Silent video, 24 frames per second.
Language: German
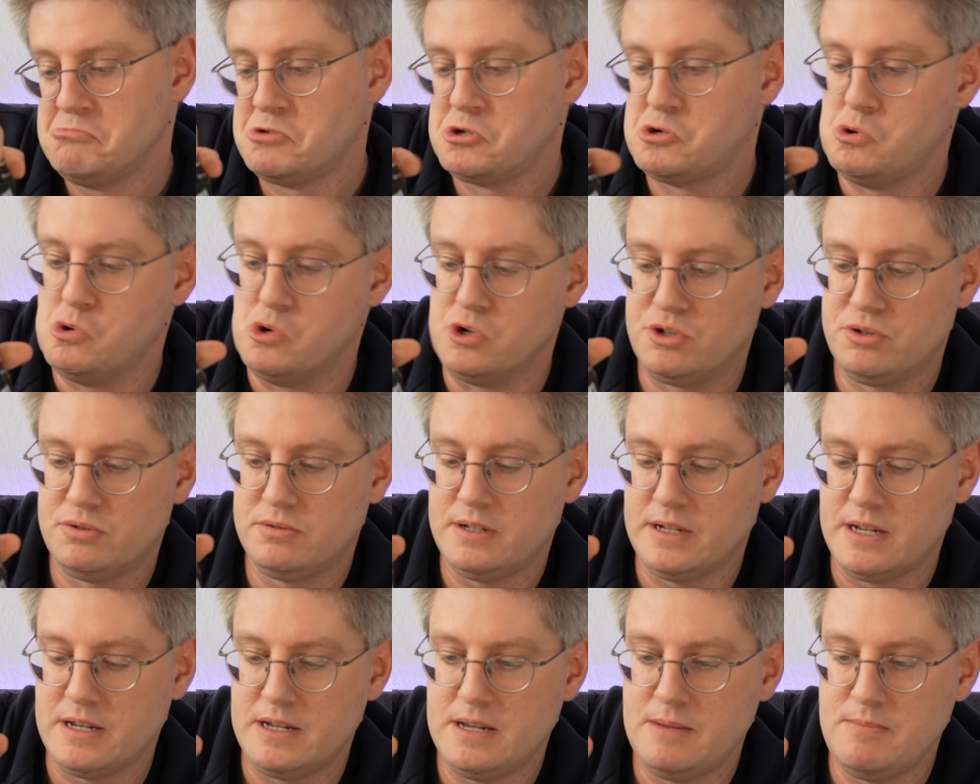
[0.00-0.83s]
Gut,
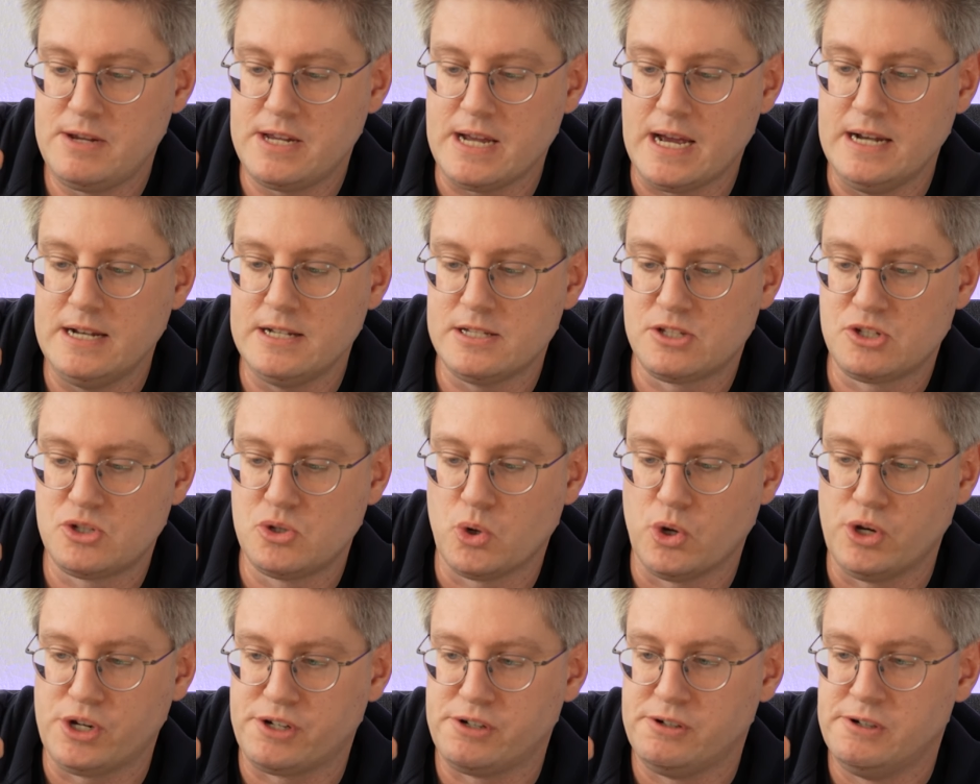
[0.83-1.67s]
dann nehme ich alles
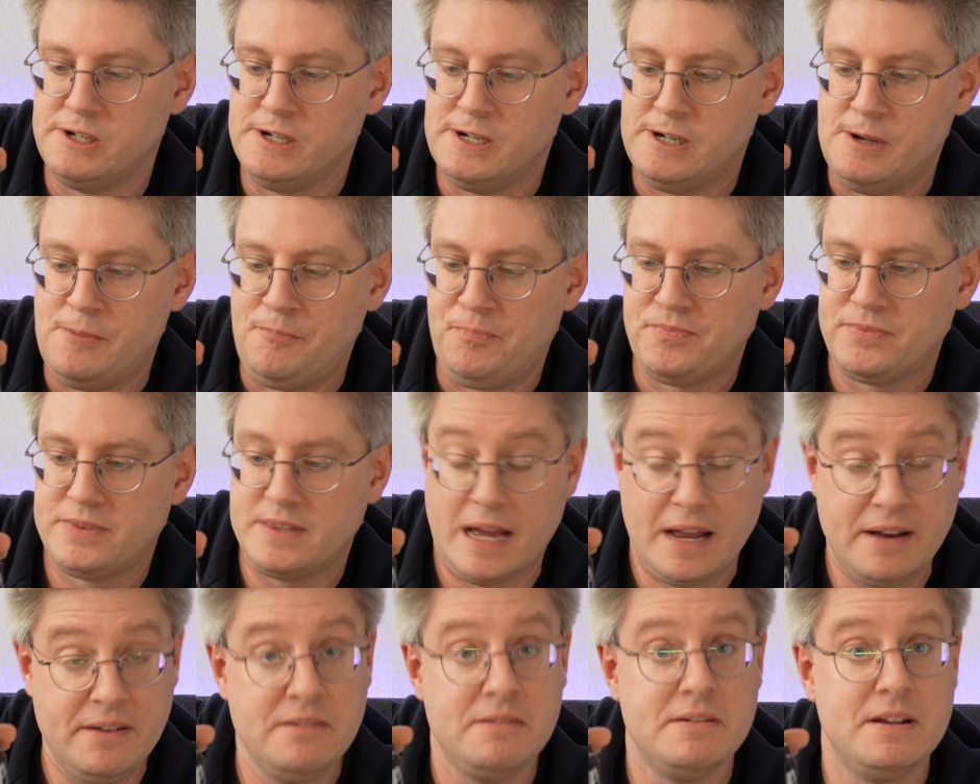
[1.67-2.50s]
zurück.
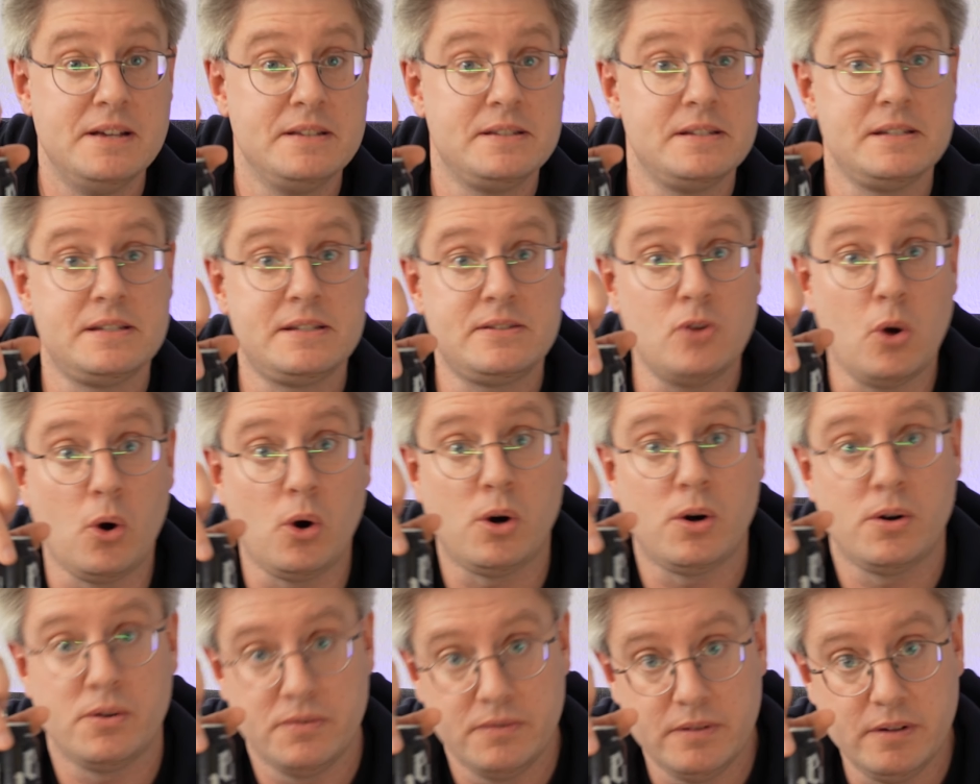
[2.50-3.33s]
Dann ist es
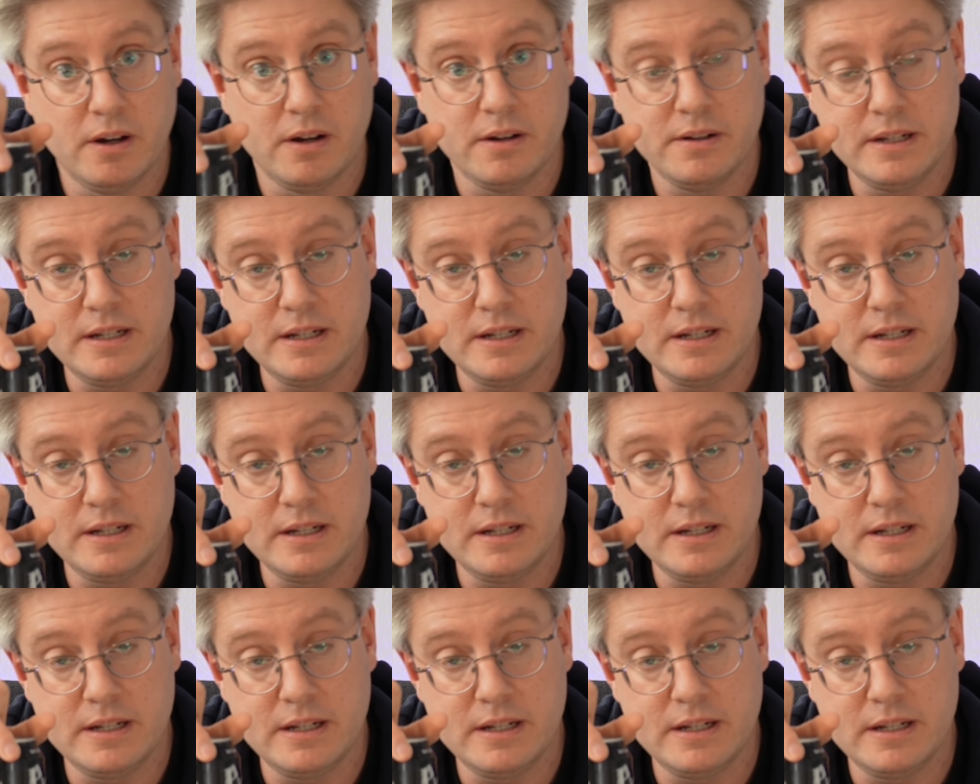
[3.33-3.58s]
doch ne,